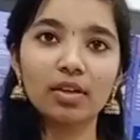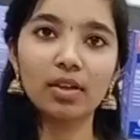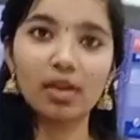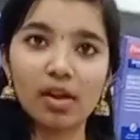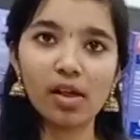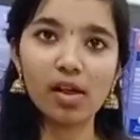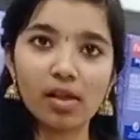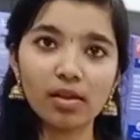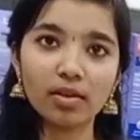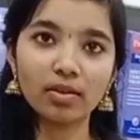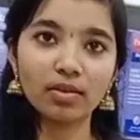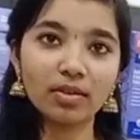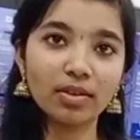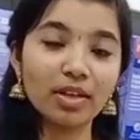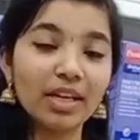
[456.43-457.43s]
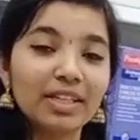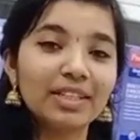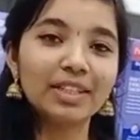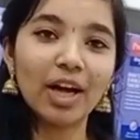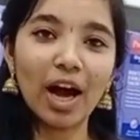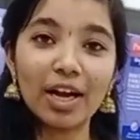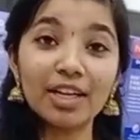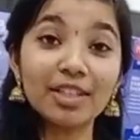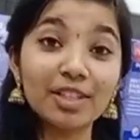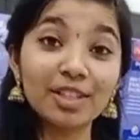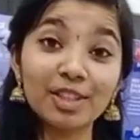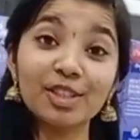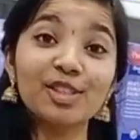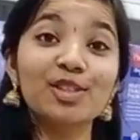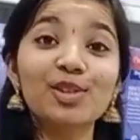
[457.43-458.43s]
என்ன காம்போ பார்க்க போகிறோம்
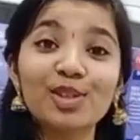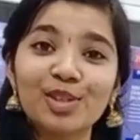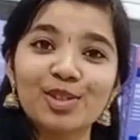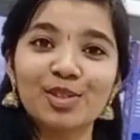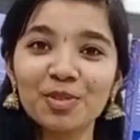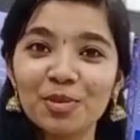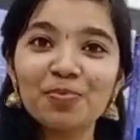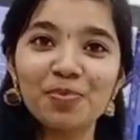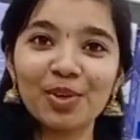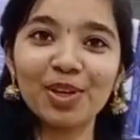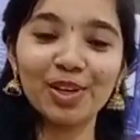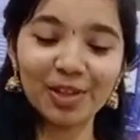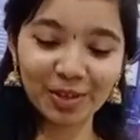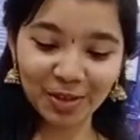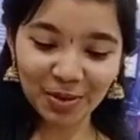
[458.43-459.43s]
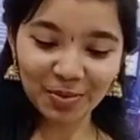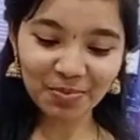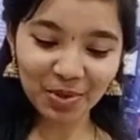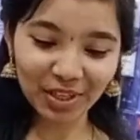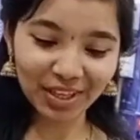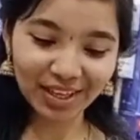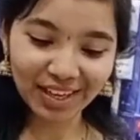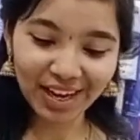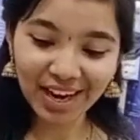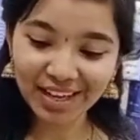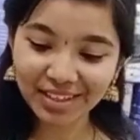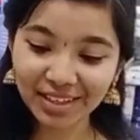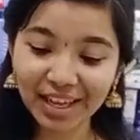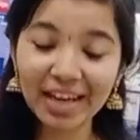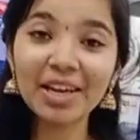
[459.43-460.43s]
அடுத்தது இன்னும் ஒரு சூப்பரான காம்போ தாங்க
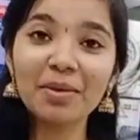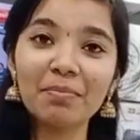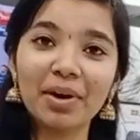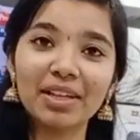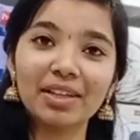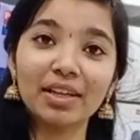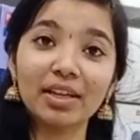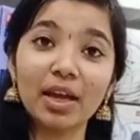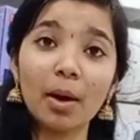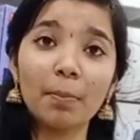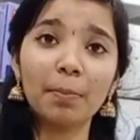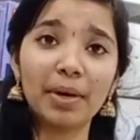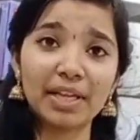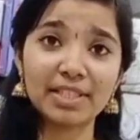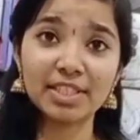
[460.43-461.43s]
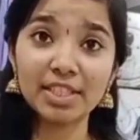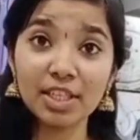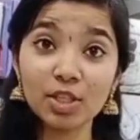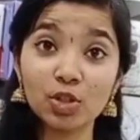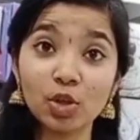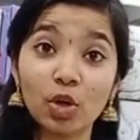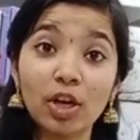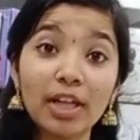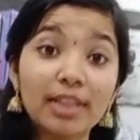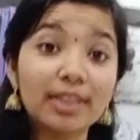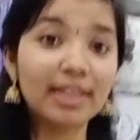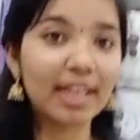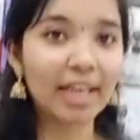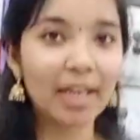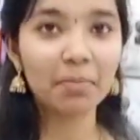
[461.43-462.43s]
என்னன்னு பார்த்தீங்கன்னா ப்ரெஸ்டீஜோட த்ரீ